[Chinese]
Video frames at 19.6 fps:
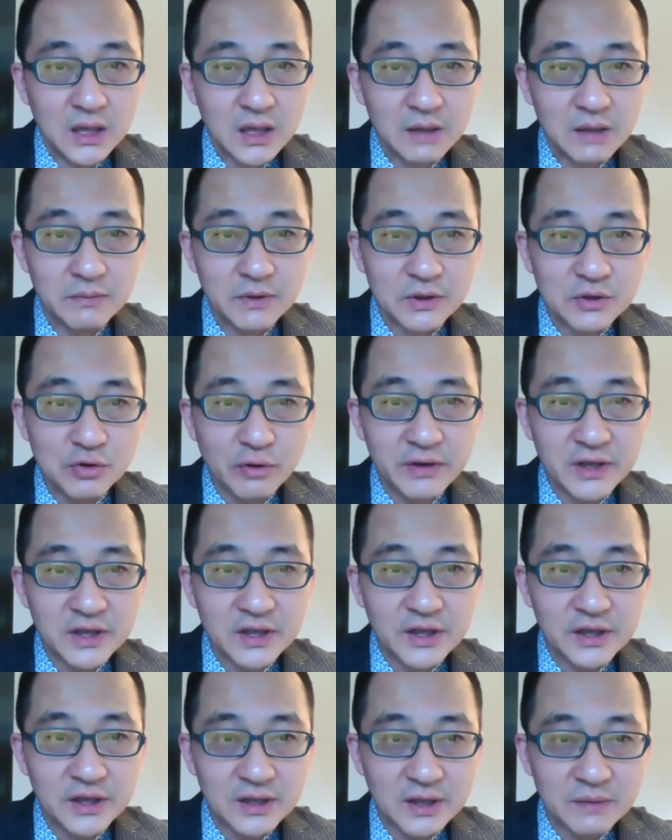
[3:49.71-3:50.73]
那么，作
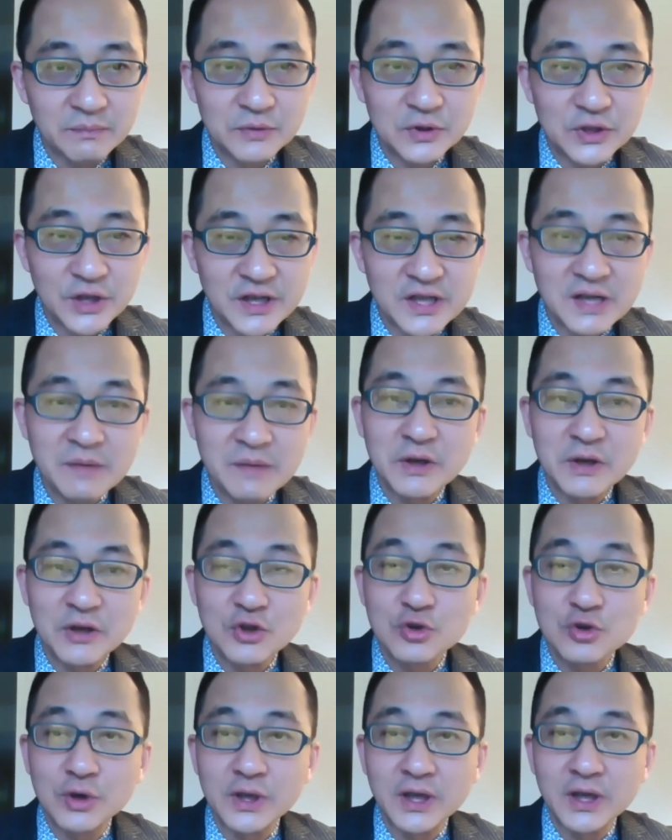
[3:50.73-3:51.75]
为他们这个声明就
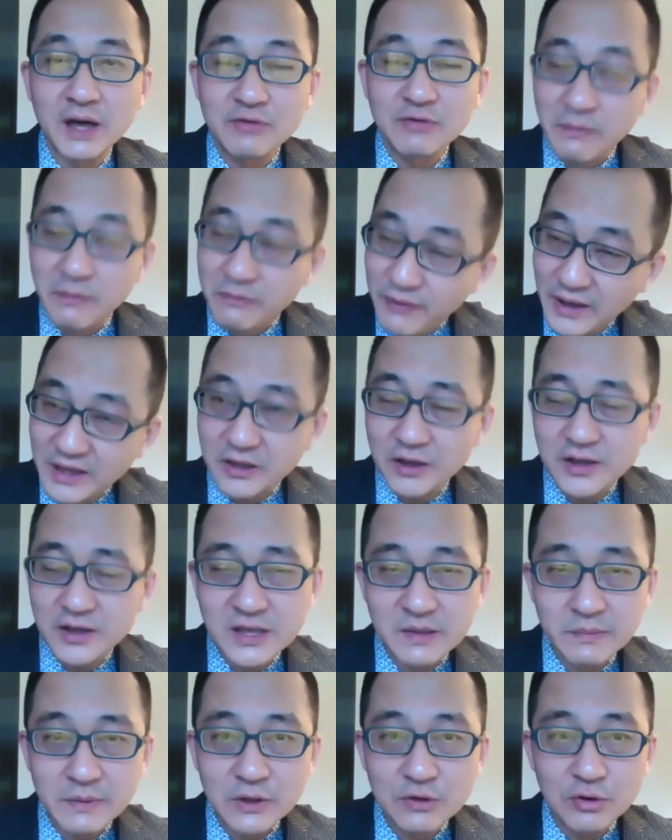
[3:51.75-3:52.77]
说呢，还专门发了条
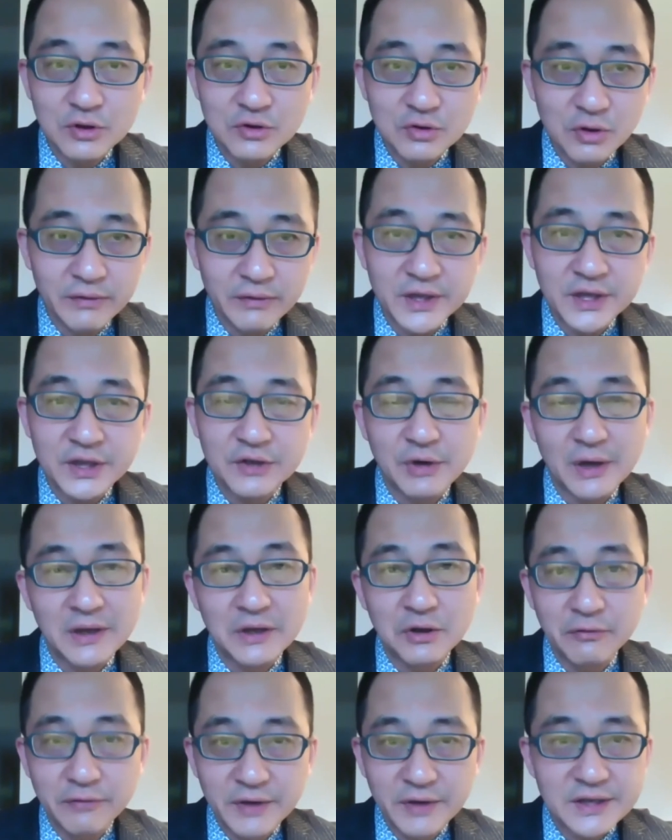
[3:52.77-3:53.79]
声明说，作为这个全
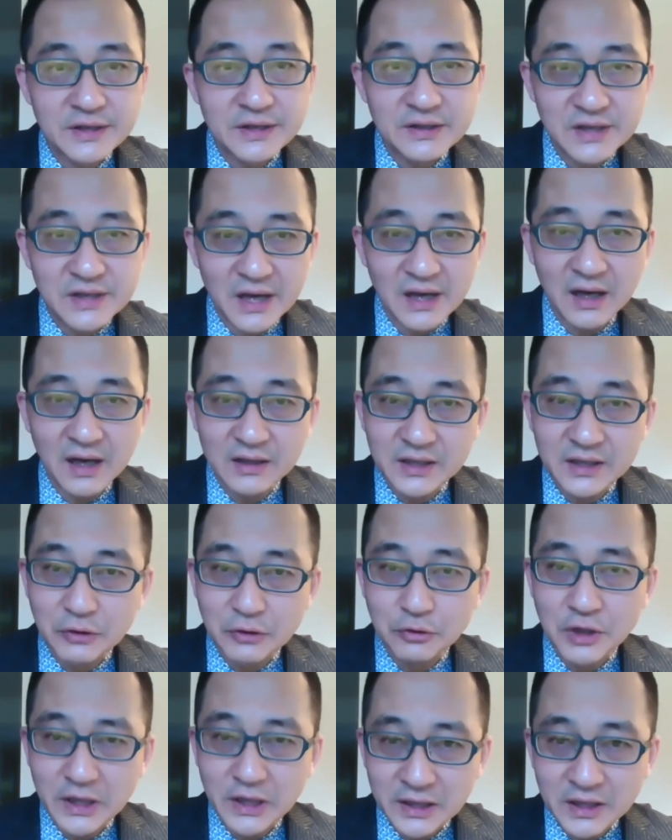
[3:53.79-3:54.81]
球卫生健康领域
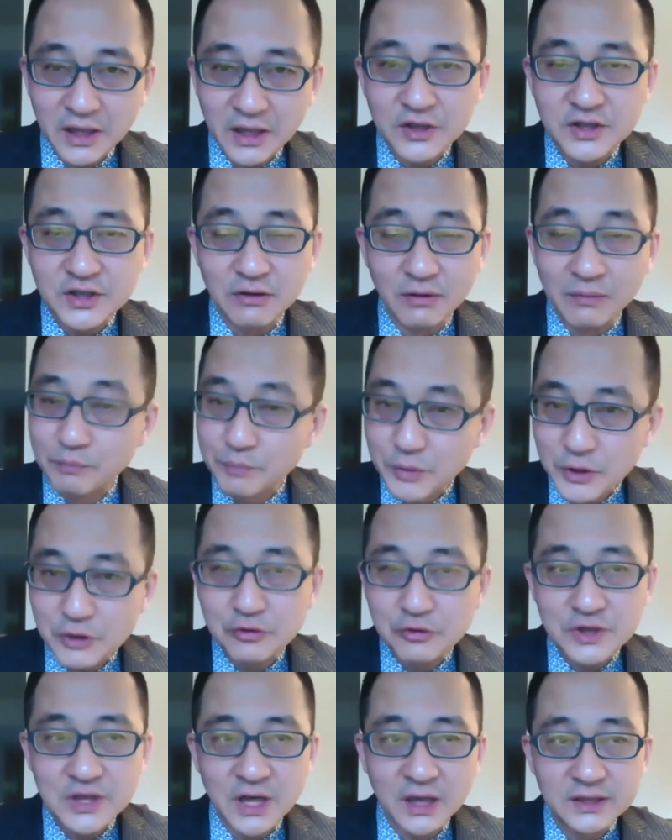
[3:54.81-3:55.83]
的领导者，我们必
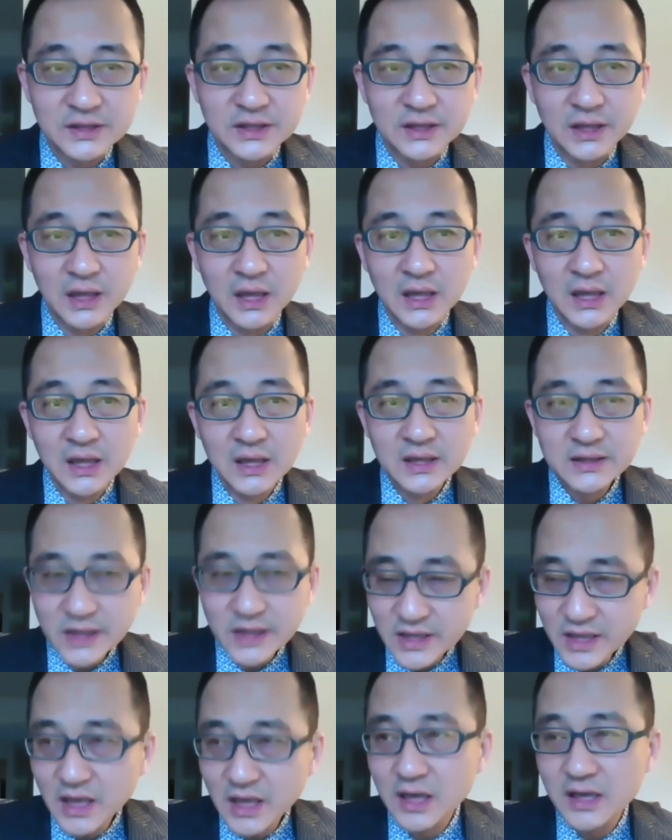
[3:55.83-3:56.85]
须澄清，在
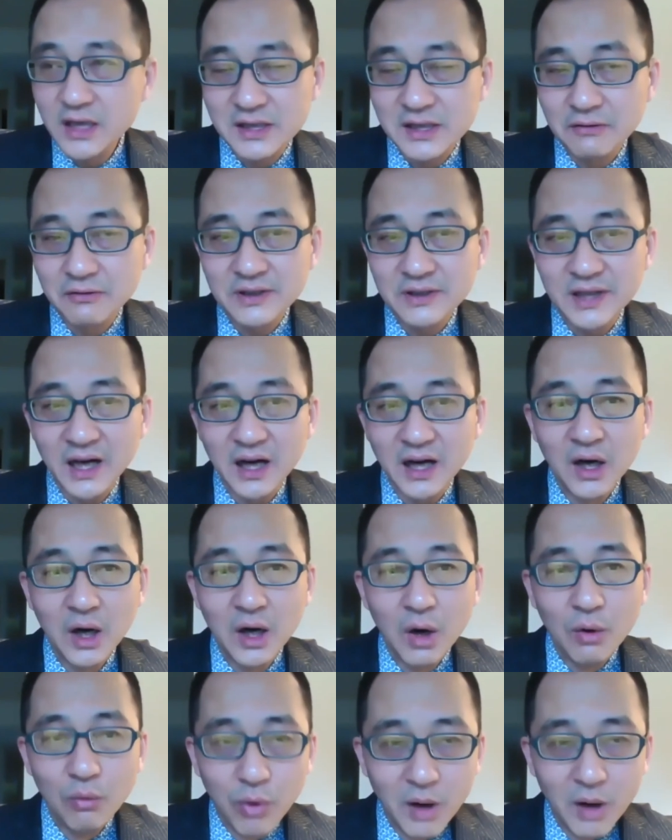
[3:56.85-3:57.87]
任何情况下，
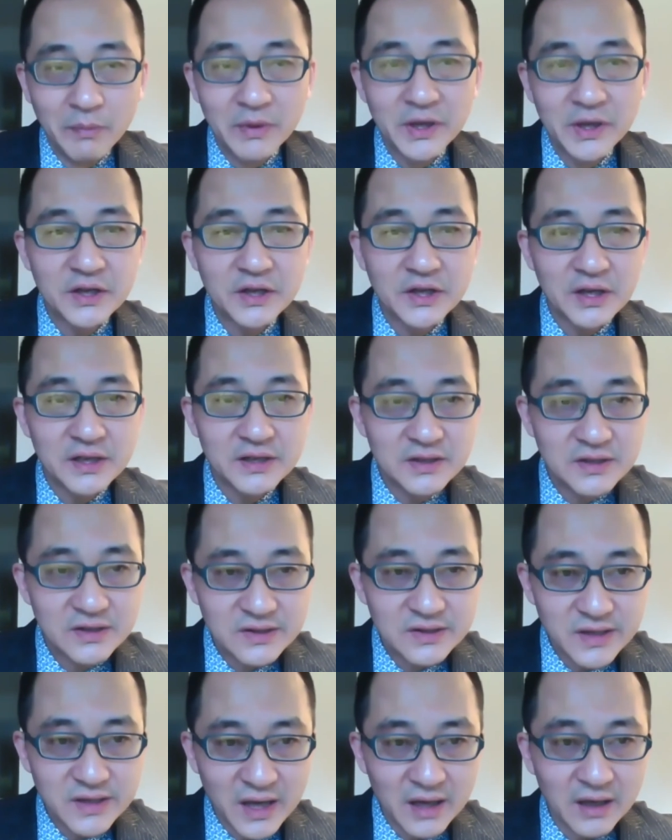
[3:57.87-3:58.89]
我们的这个
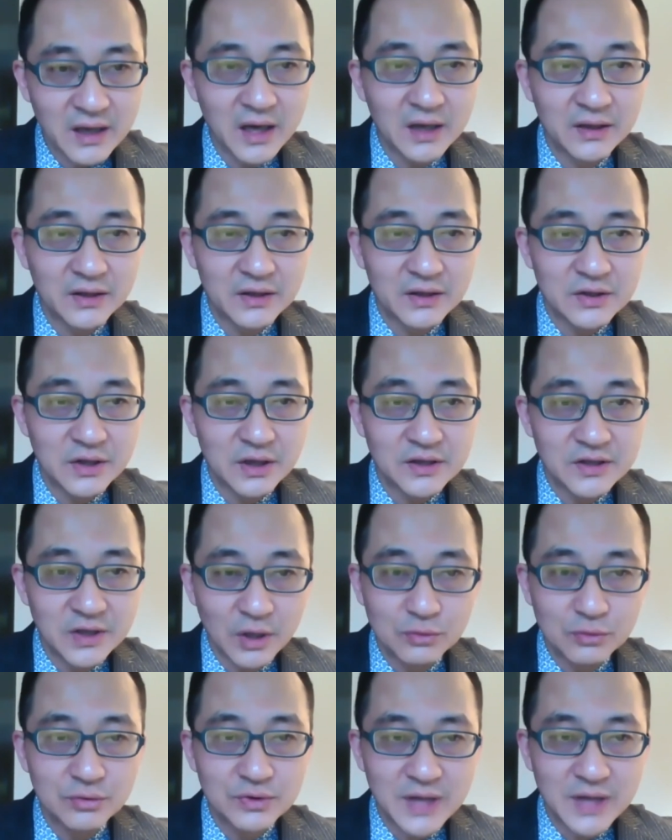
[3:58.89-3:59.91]
健康的这个消毒